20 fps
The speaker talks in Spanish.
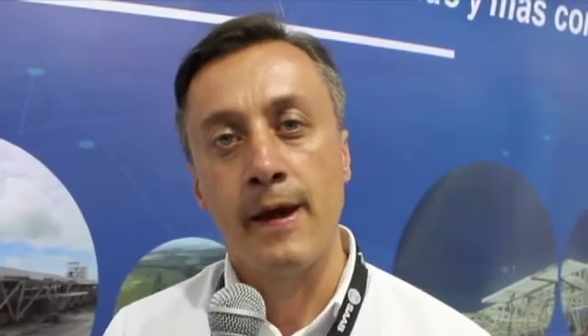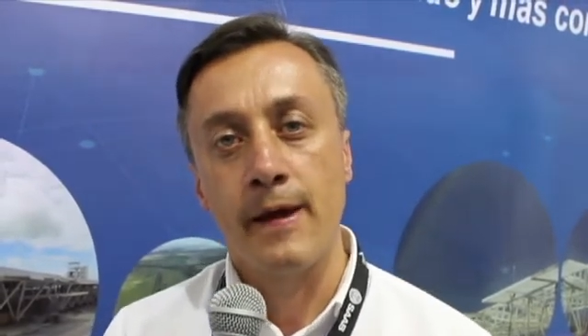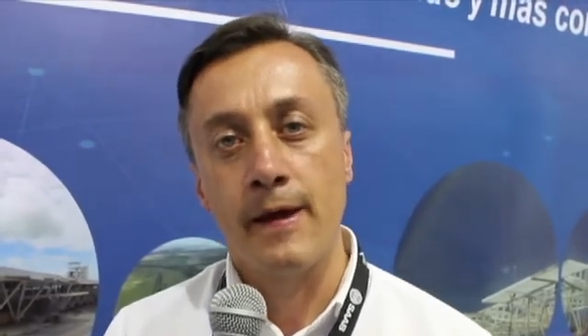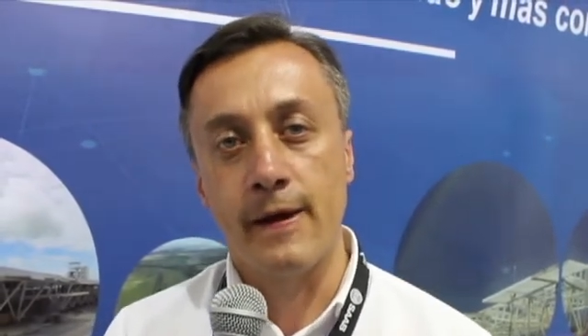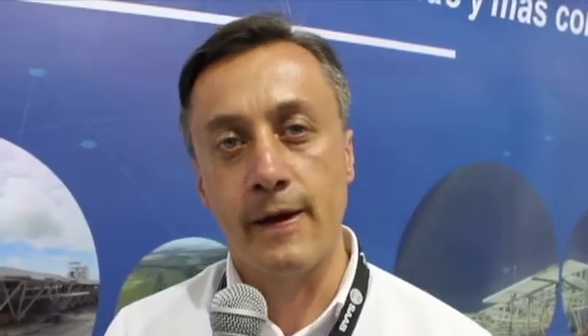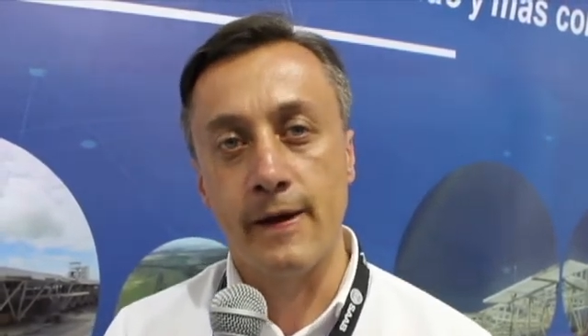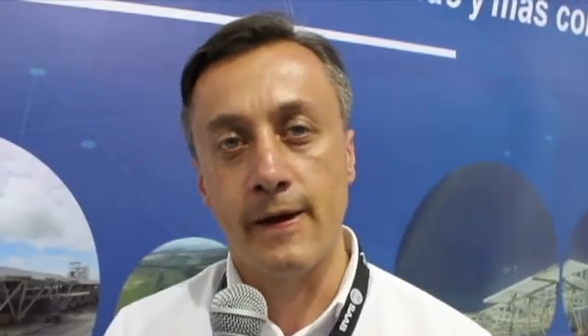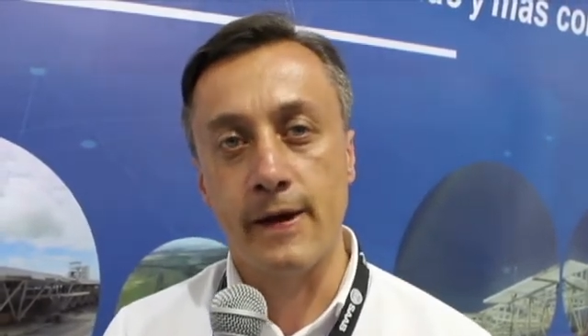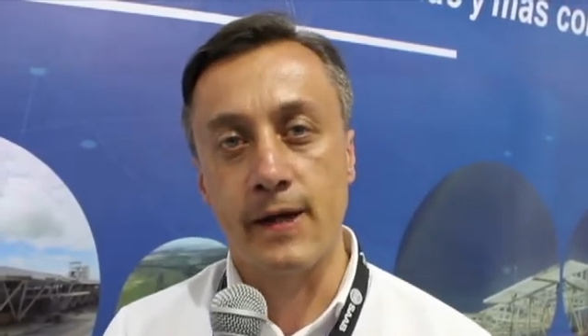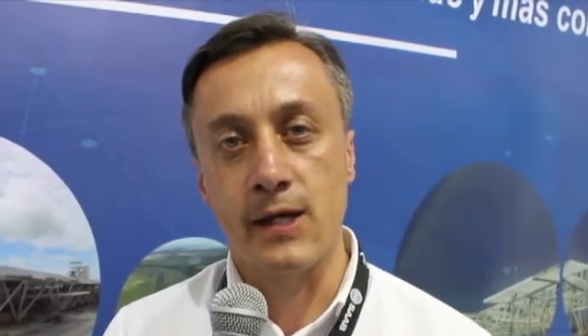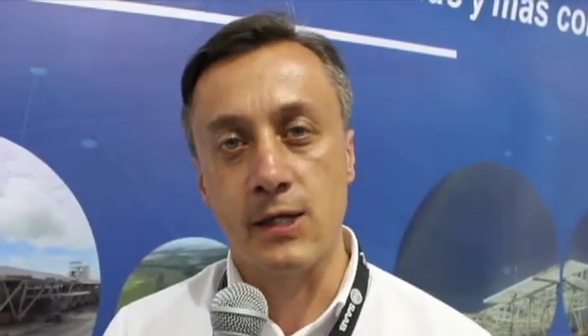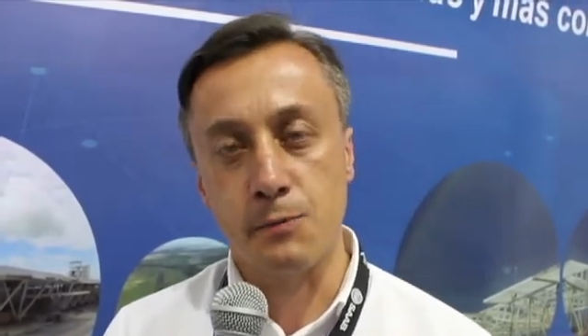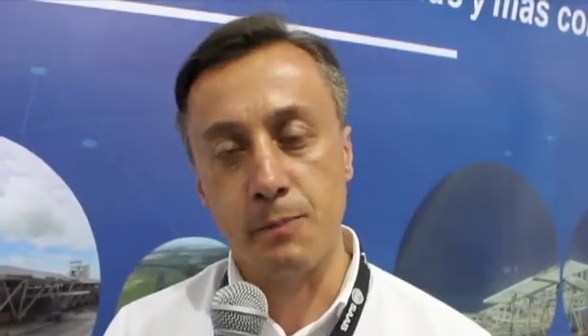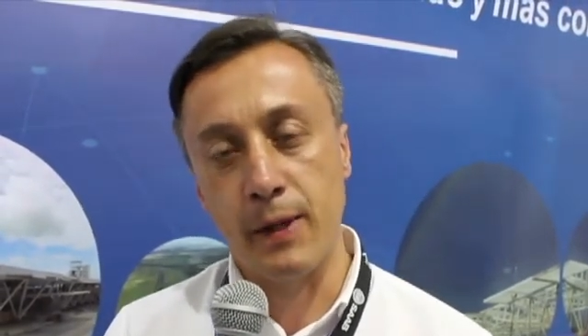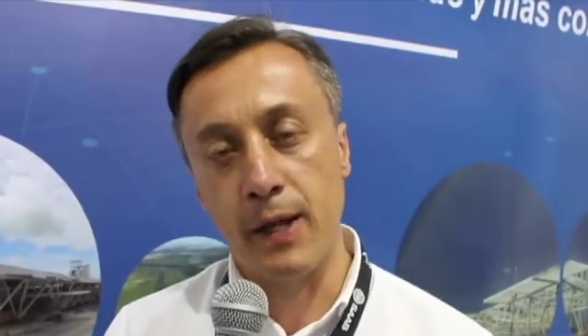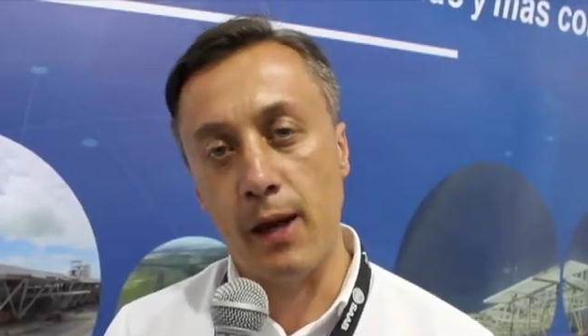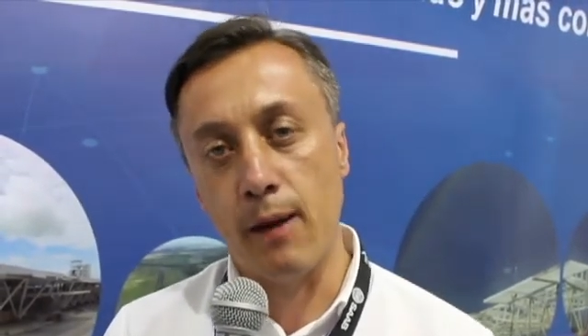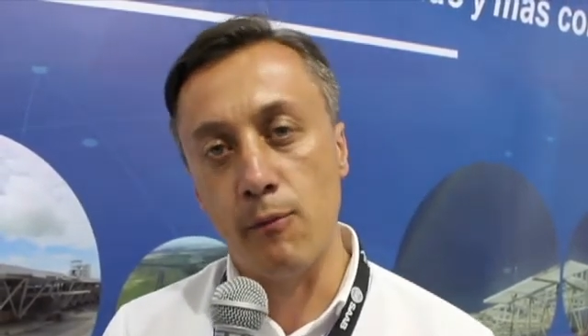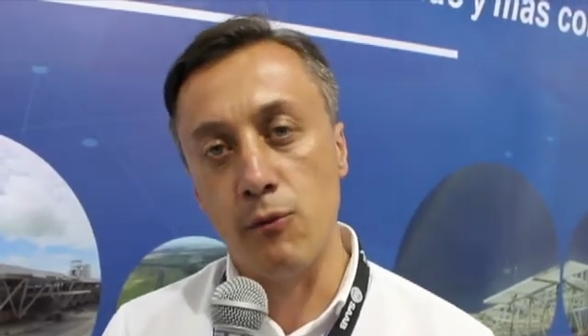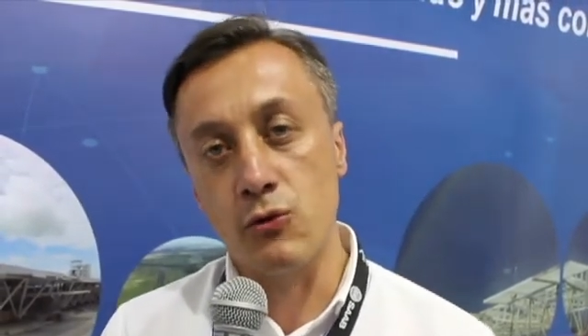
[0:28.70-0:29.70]
eh, que
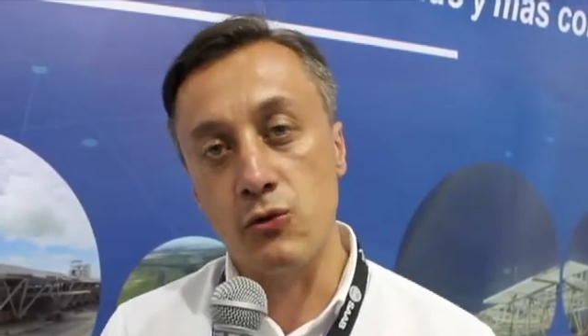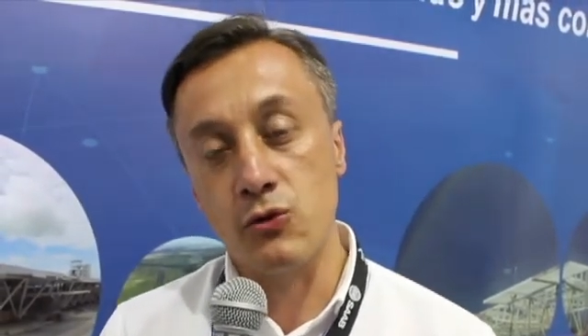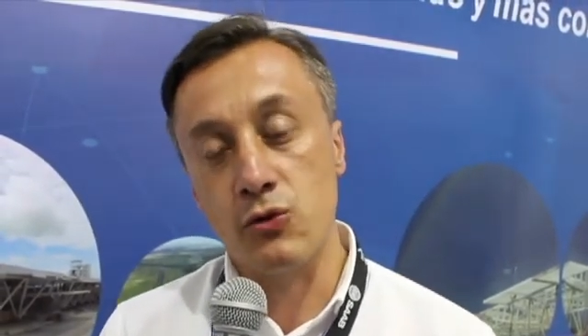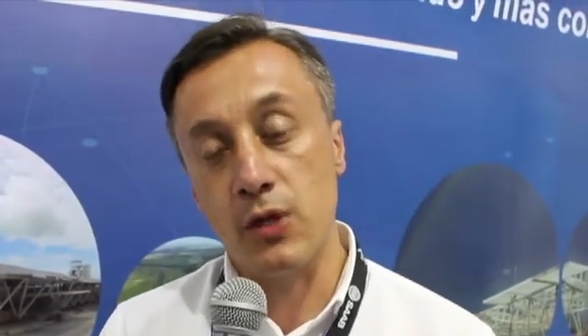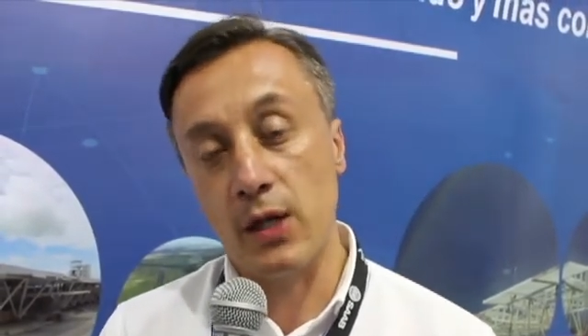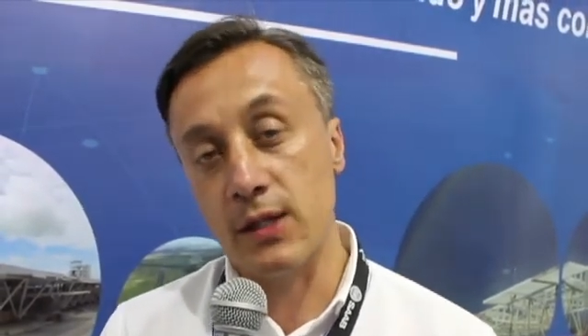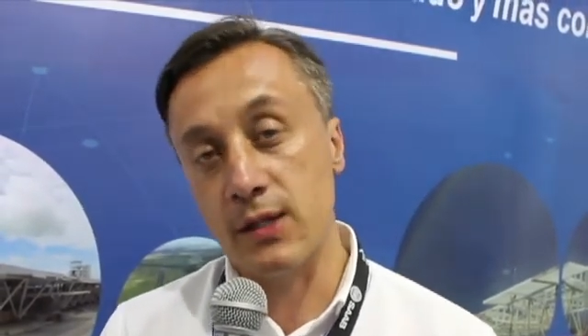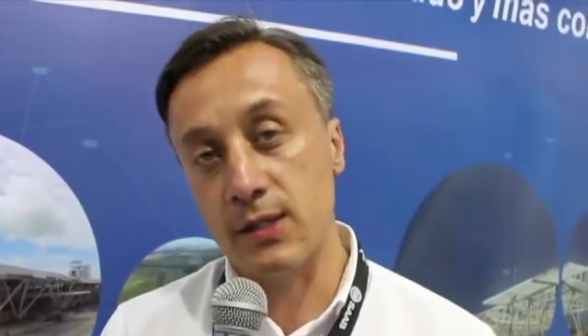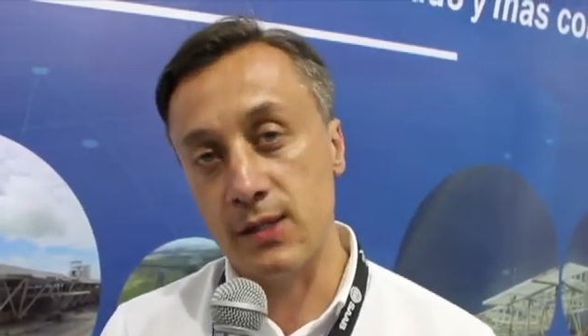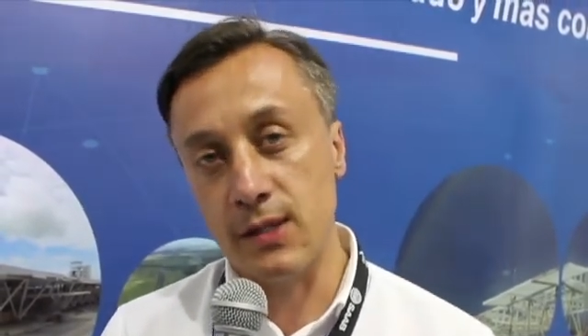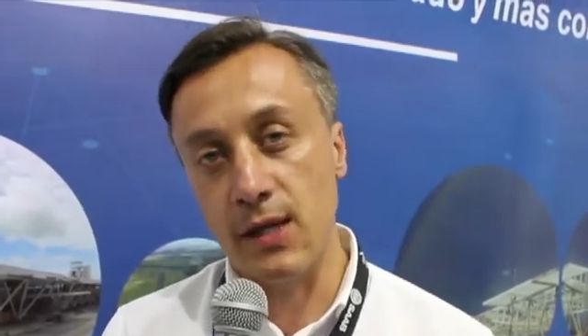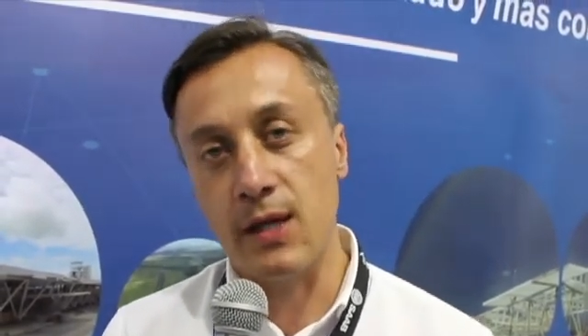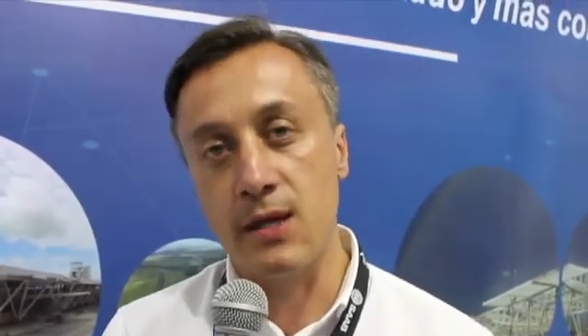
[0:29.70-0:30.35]
esperamos antes